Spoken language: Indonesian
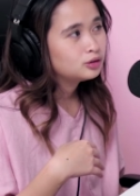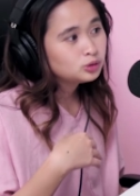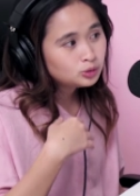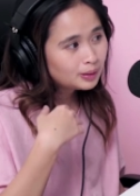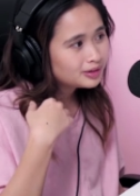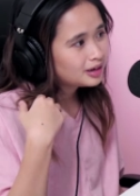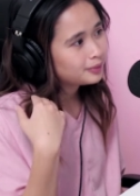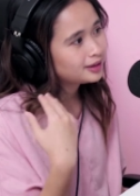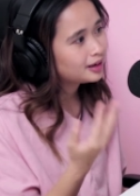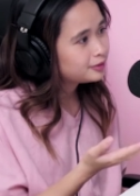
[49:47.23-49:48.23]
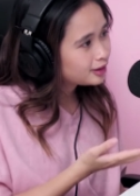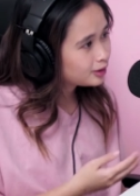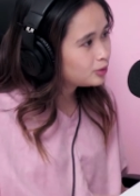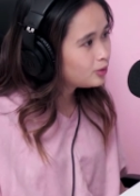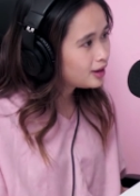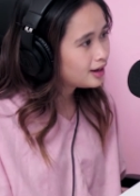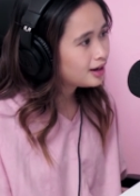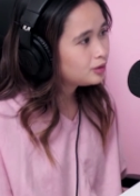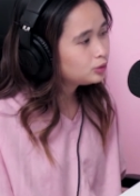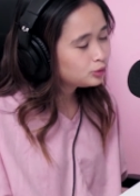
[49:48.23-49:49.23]
lu tuh nggak bisa dapet yang lebih dari gue
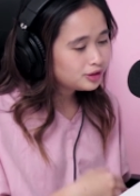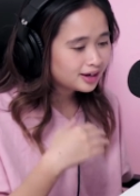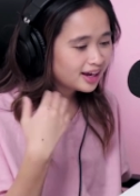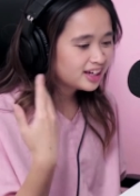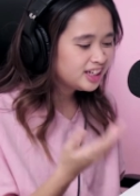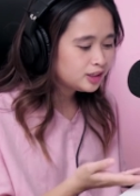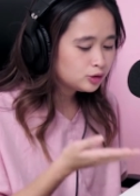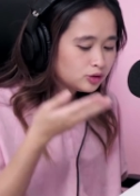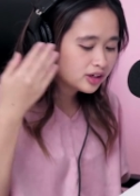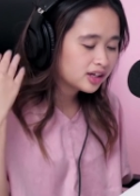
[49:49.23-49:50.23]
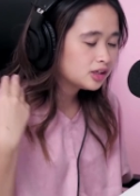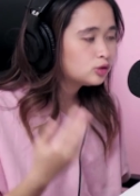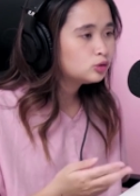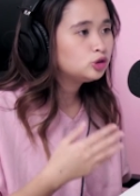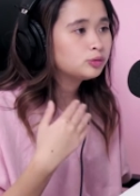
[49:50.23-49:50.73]
lu tuh udah kayak gini lu tuh kayak gitu